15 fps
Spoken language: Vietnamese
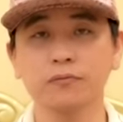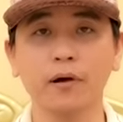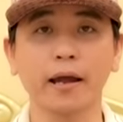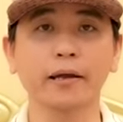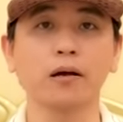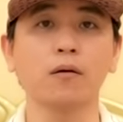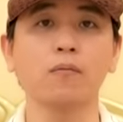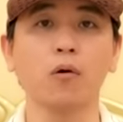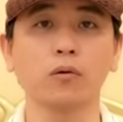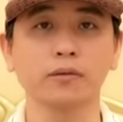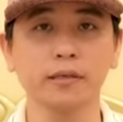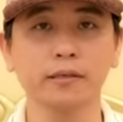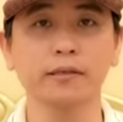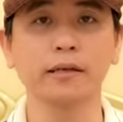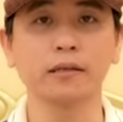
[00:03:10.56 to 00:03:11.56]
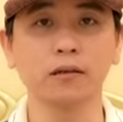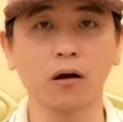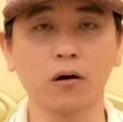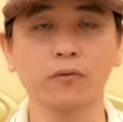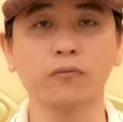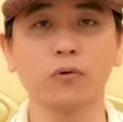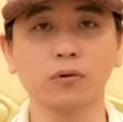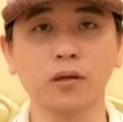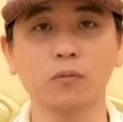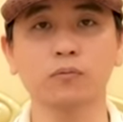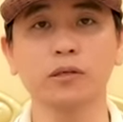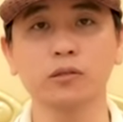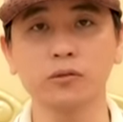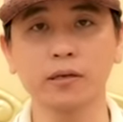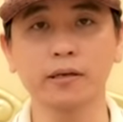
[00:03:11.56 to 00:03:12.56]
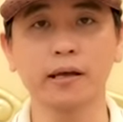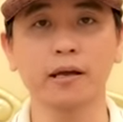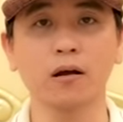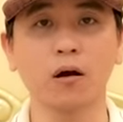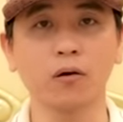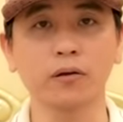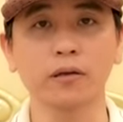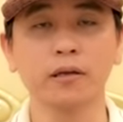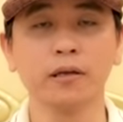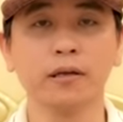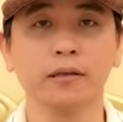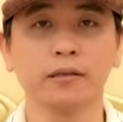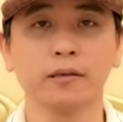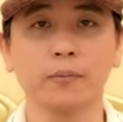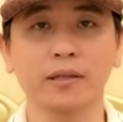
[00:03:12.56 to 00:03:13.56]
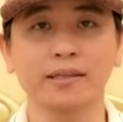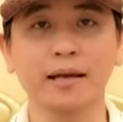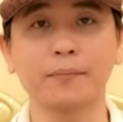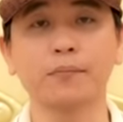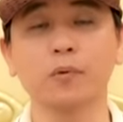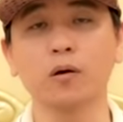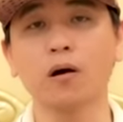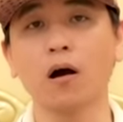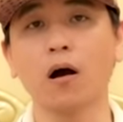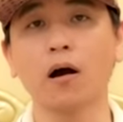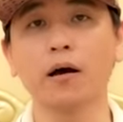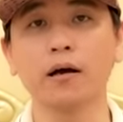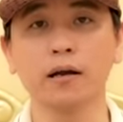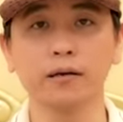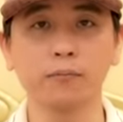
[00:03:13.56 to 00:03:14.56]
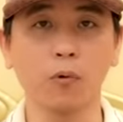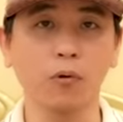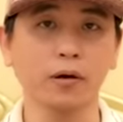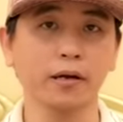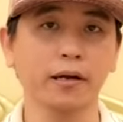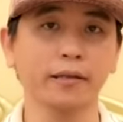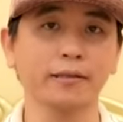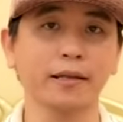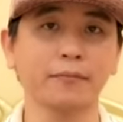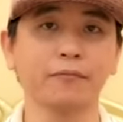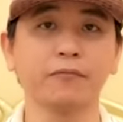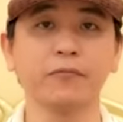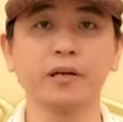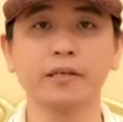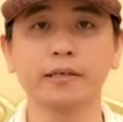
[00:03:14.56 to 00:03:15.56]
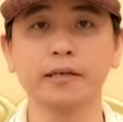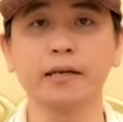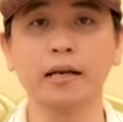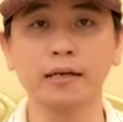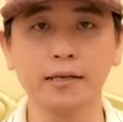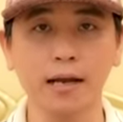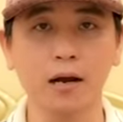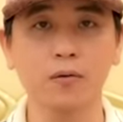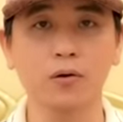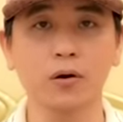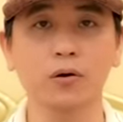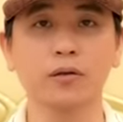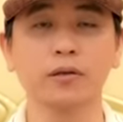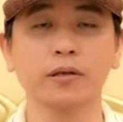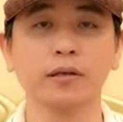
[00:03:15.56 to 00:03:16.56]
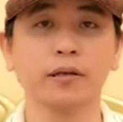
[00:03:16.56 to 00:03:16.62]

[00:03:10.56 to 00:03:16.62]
phải có một chiếc điện thoại phổ thông để chuyên nghe gọi nhưng mà tầm của họ ở một cái tầm vị trí đỉnh cao rồi